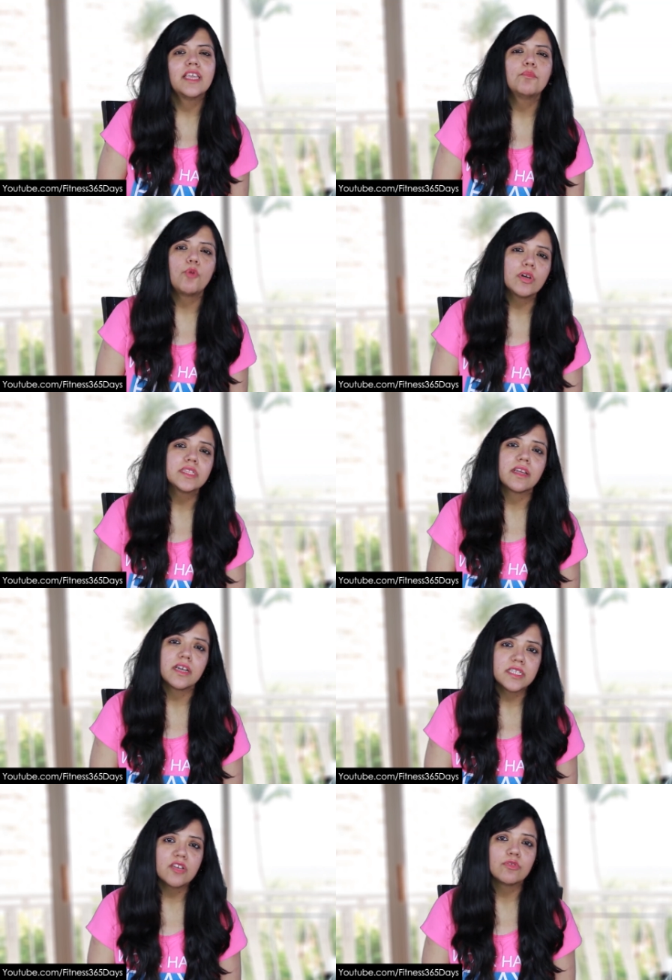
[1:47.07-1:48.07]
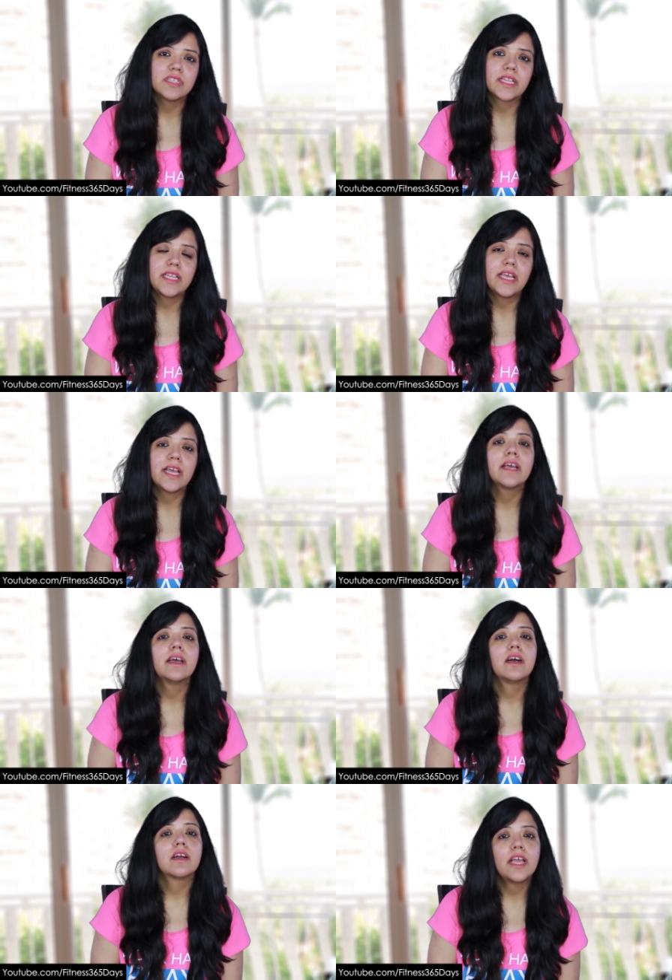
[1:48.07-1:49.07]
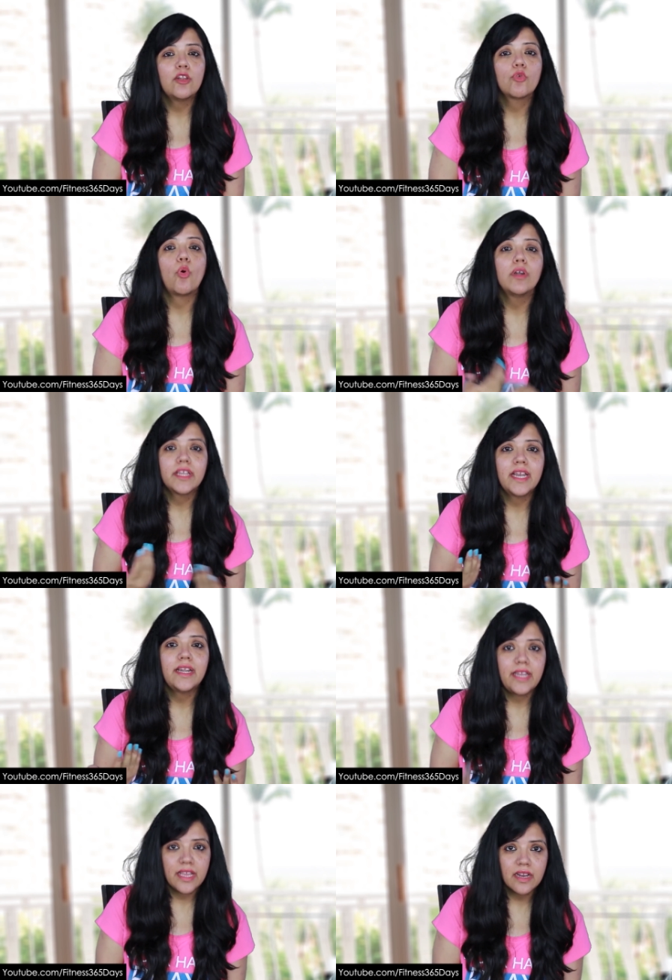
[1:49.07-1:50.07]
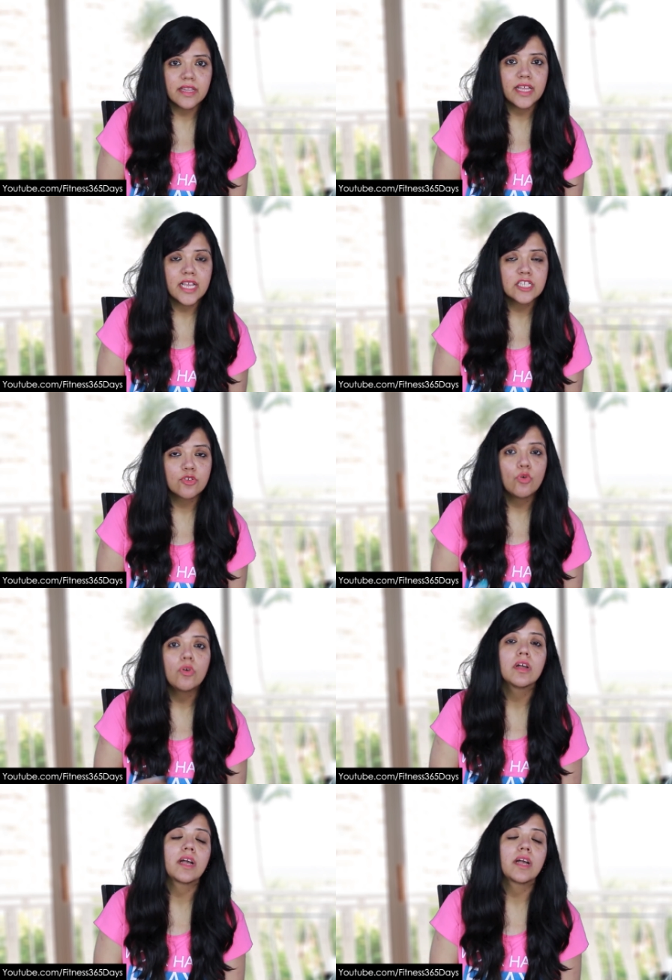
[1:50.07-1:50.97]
ये बहुत तरह से हो सकती है कई लोग ऑल्टरनेट डे करते हैं इसको